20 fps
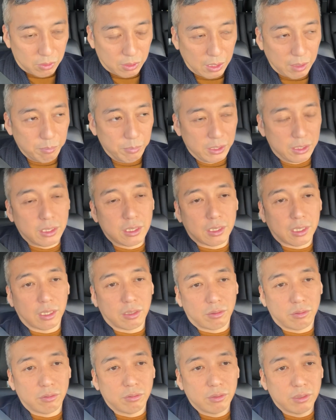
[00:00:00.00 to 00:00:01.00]
が短
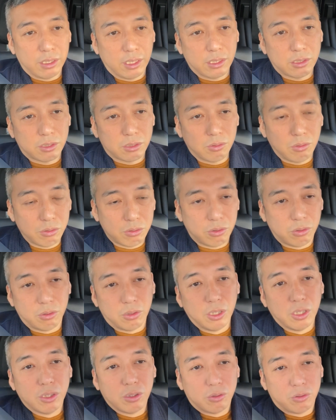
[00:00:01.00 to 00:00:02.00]
く、で、すごく、
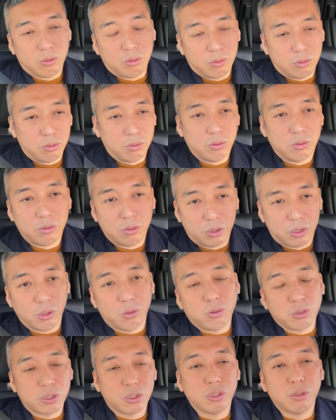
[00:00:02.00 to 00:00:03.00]

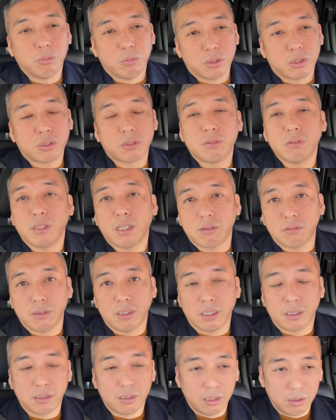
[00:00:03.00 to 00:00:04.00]
行数も少なく
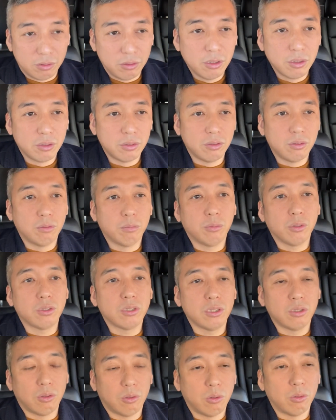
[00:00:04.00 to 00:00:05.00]
なっている。文
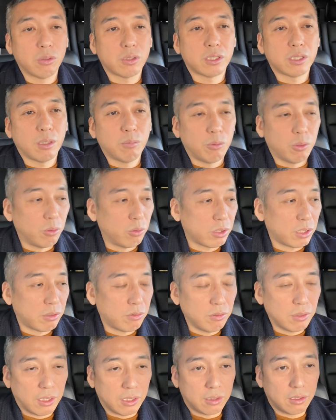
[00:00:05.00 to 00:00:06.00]
字の大きさも大き
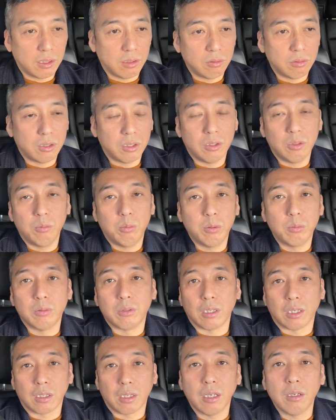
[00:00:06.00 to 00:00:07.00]
くなってるっていう部
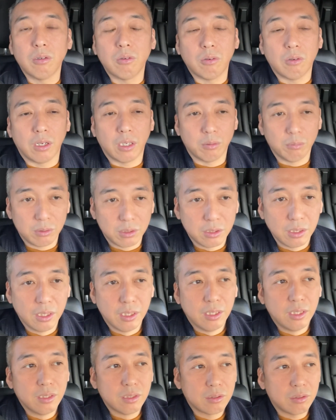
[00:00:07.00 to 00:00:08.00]
分が結構あります。
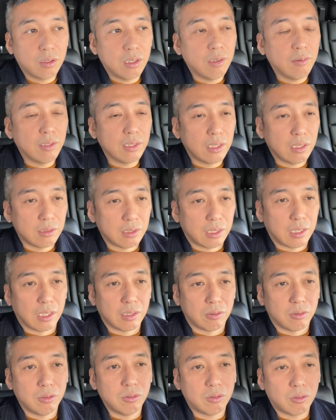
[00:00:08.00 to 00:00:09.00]
それはなぜか
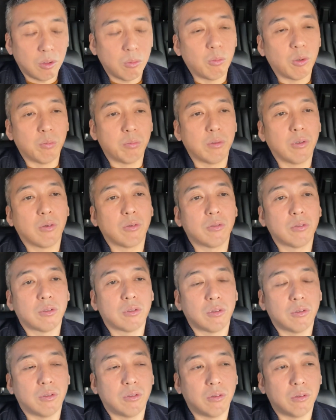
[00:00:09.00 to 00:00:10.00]
というと、もうブログ
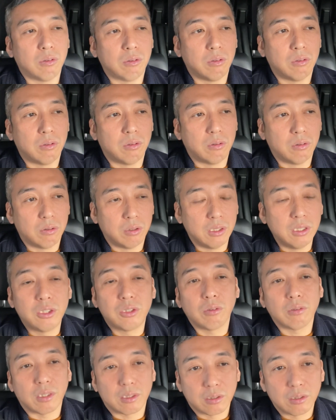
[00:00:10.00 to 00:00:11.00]
と一
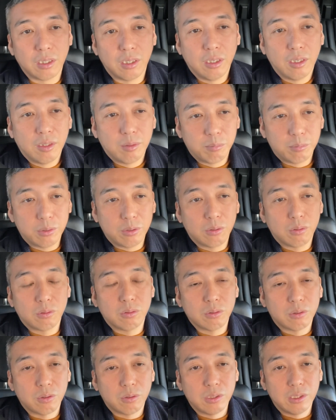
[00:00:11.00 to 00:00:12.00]
緒なんです。
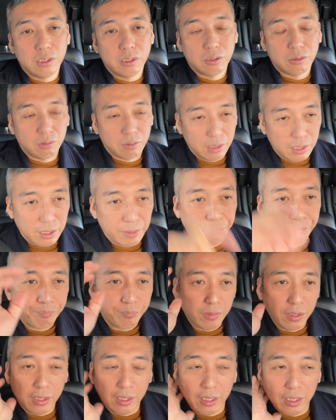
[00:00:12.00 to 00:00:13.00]
ブログと一緒で、
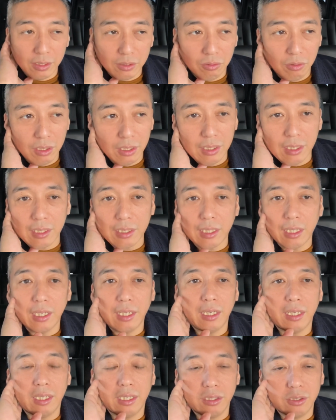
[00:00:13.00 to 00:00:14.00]
えそれだけ、
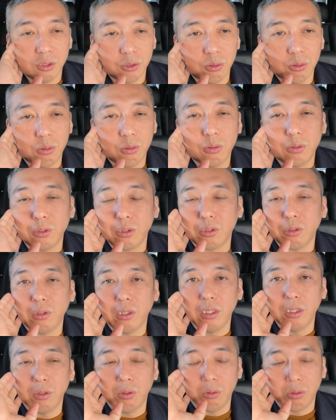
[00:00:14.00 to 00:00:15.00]
え情報処
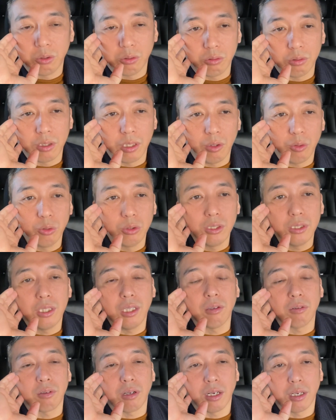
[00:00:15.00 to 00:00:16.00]
理能力が落ち
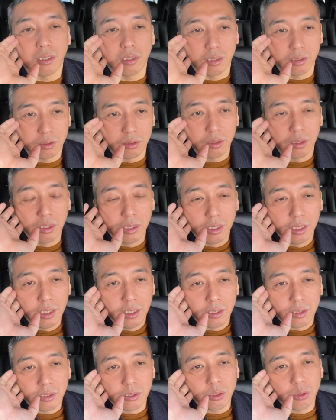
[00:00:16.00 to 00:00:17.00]
てるからなんです。
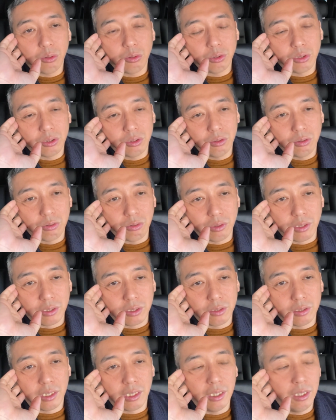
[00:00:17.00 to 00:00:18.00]
でそうするとで
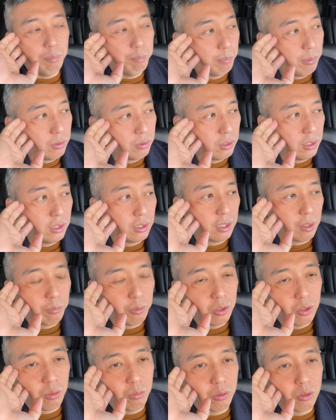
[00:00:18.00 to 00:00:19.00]
すね、日本人って
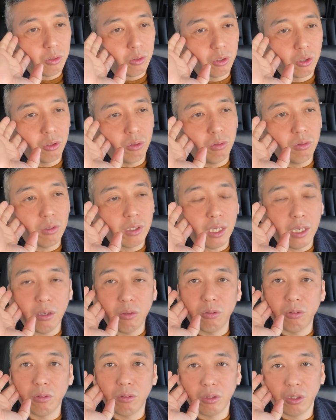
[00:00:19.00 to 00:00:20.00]
もともと行間
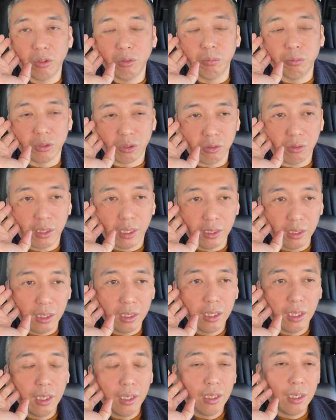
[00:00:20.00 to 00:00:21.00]
を読むとかね、
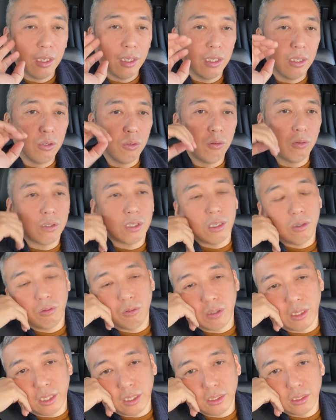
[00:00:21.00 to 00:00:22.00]
え行間
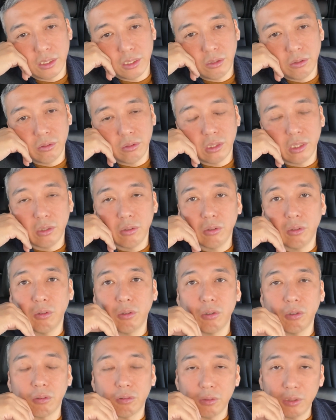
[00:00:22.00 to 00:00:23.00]
を感じるっていう
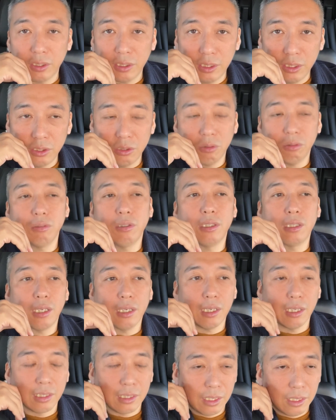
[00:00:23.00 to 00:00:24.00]
能力に非常に長
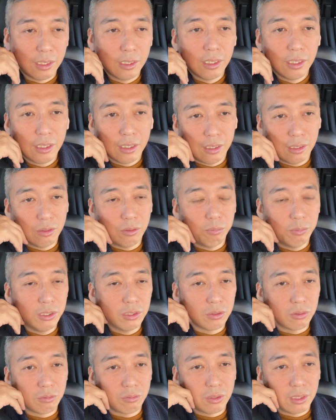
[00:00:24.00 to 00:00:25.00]
けたあの
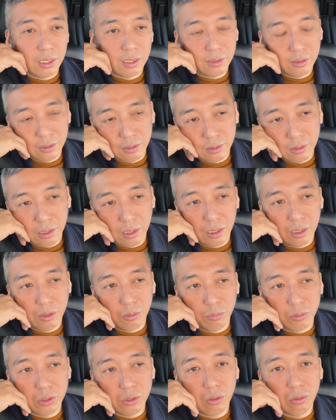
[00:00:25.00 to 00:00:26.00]
民族なんですけれど
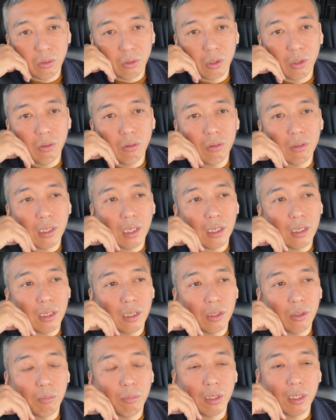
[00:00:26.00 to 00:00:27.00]
も、その行間が
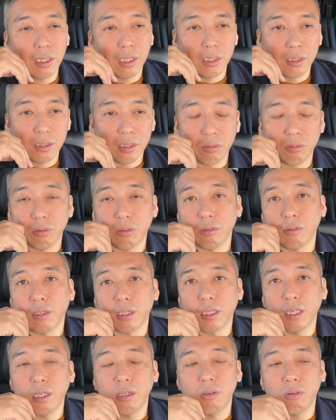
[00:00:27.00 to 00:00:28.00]
読めないってことが
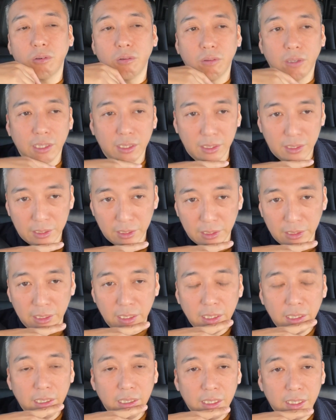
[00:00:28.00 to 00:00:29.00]
結構あって、
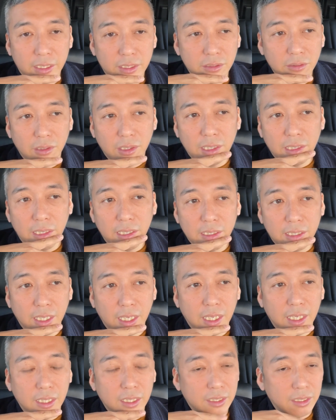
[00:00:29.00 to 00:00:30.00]
えそれが原
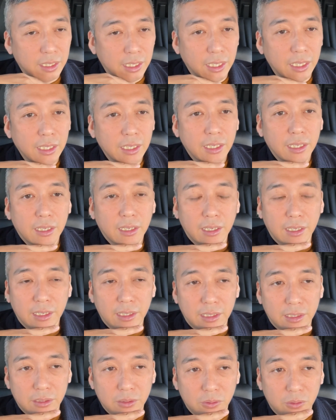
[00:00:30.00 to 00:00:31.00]
因で、
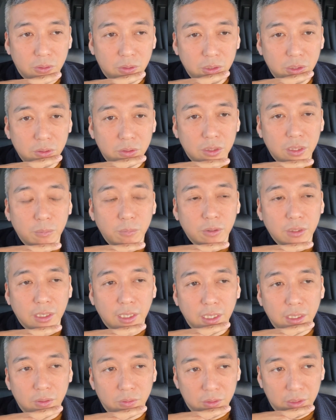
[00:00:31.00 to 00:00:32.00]
あの、言っても
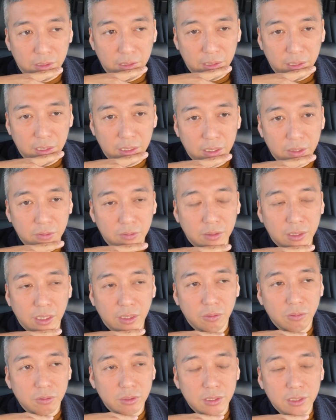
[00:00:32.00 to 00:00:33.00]
ないのに言った
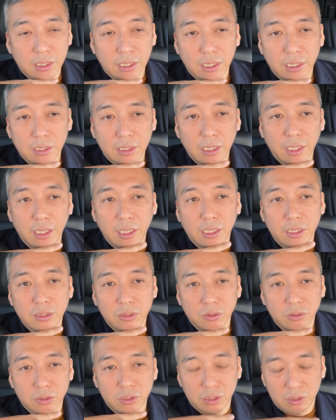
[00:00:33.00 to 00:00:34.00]
ようにされて炎
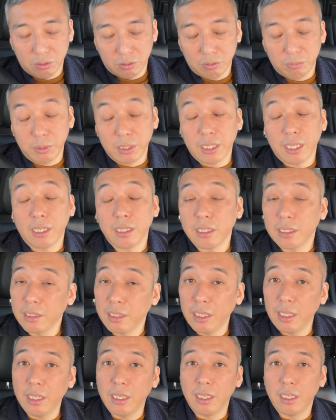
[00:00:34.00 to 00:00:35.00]
上するみたいな
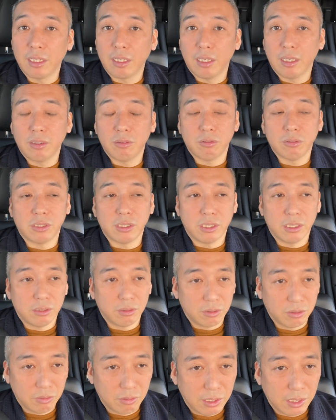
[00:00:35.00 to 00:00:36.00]
ね、え芸能
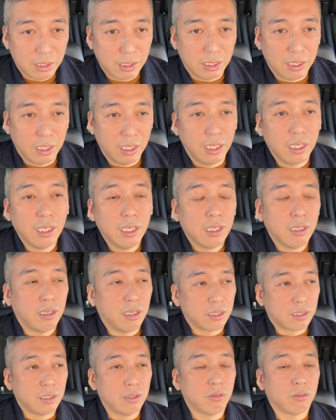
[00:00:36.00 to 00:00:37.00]
人の方で
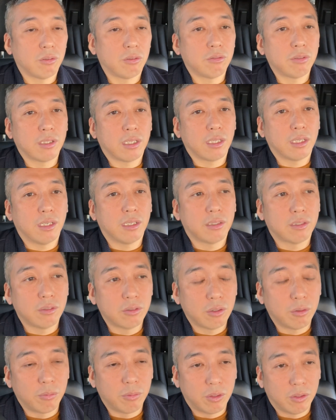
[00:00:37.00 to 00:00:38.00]
あ気の毒だなってい
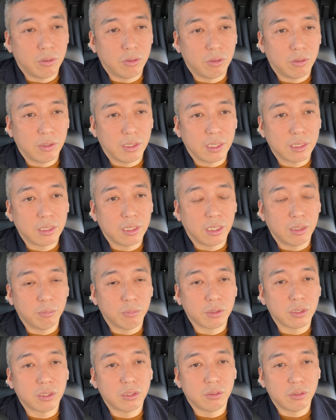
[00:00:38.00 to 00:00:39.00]
うのもあったり
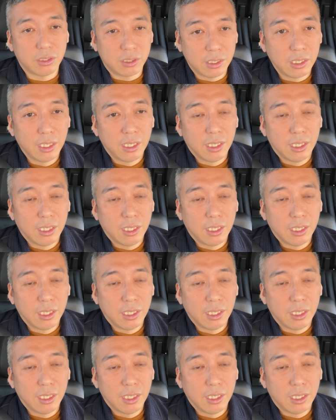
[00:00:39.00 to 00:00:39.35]
もするし、